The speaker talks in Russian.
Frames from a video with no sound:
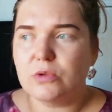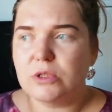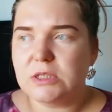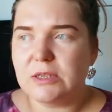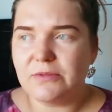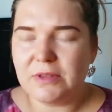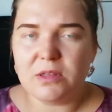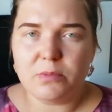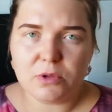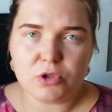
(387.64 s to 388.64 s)
то есть
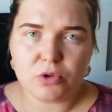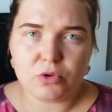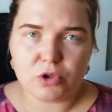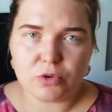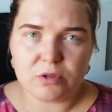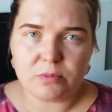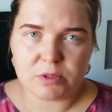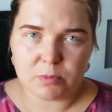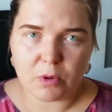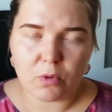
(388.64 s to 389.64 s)
видно было, что ее что-то
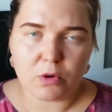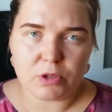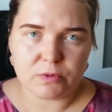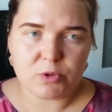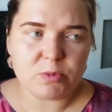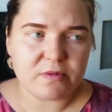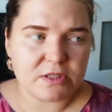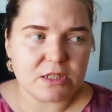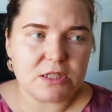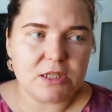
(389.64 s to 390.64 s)
беспокоит. В общем, к
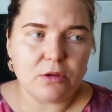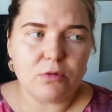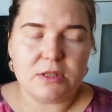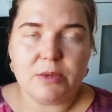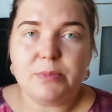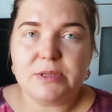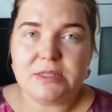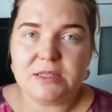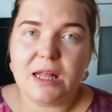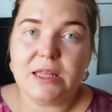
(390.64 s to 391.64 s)
воскресенью она
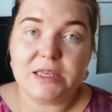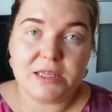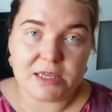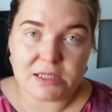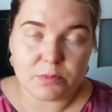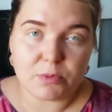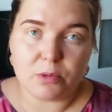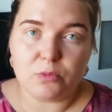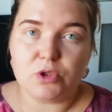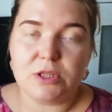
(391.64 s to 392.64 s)
перестала есть,
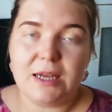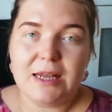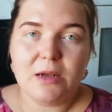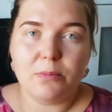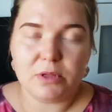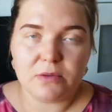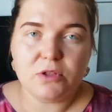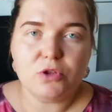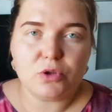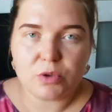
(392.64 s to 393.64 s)
потому что было
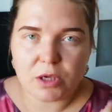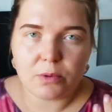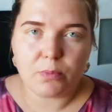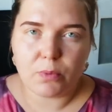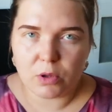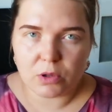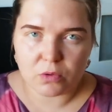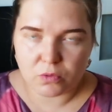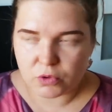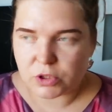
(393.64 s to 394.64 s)
видно, что ей больно
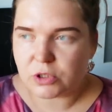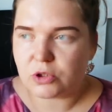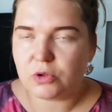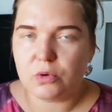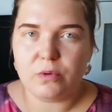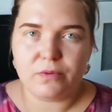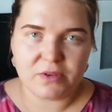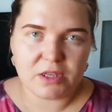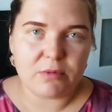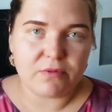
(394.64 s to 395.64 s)
кушать, что,
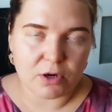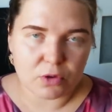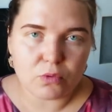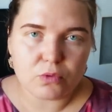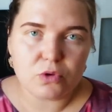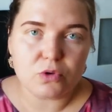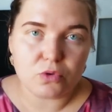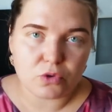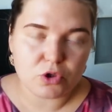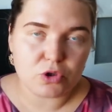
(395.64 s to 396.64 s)
видимо, во рту у нее
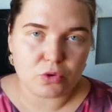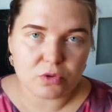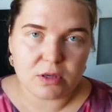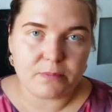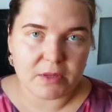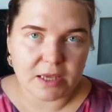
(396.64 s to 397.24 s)
тоже тоже что-то,